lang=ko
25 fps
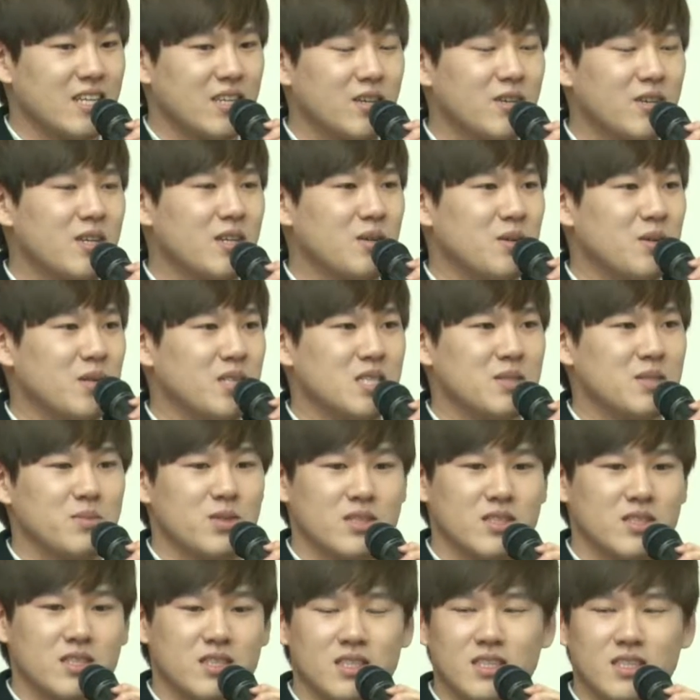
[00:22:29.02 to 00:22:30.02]
기억하고
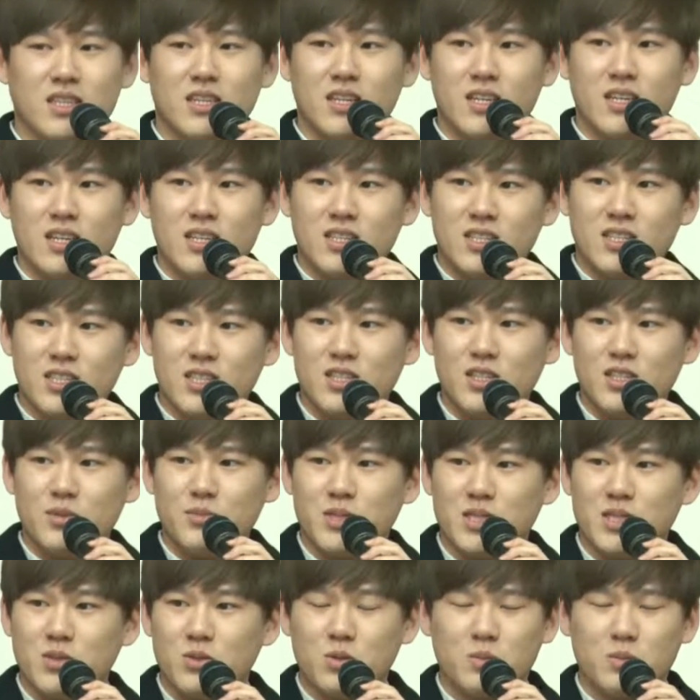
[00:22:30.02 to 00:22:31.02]
계시면은
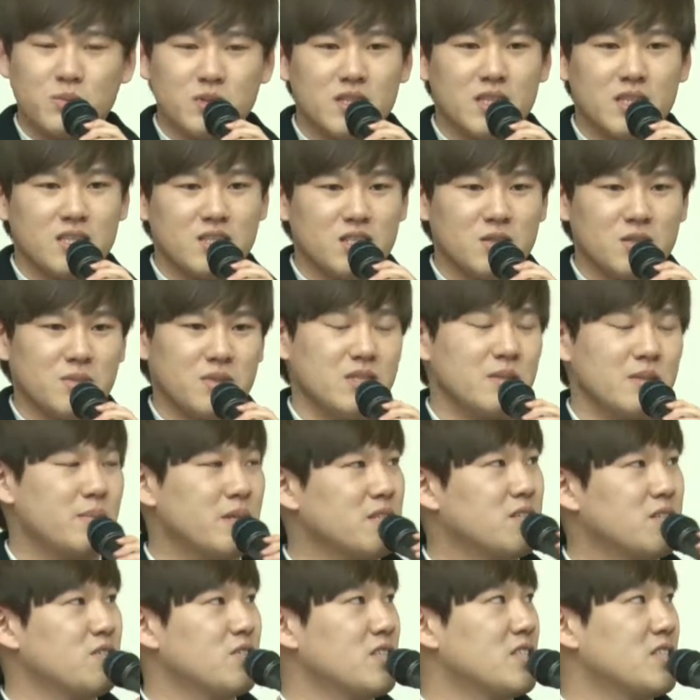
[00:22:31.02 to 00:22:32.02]
틀림없이 높은 학점을
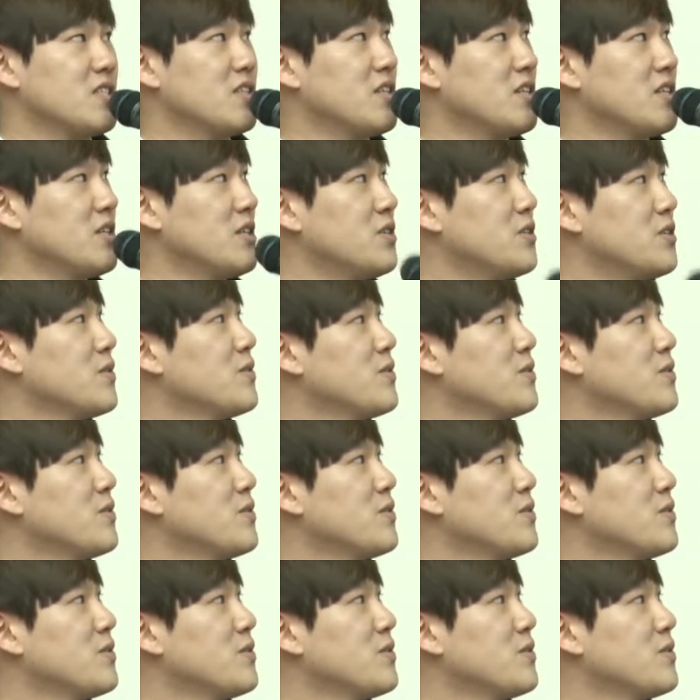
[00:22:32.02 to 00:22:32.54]
받을 수 있을 거예요.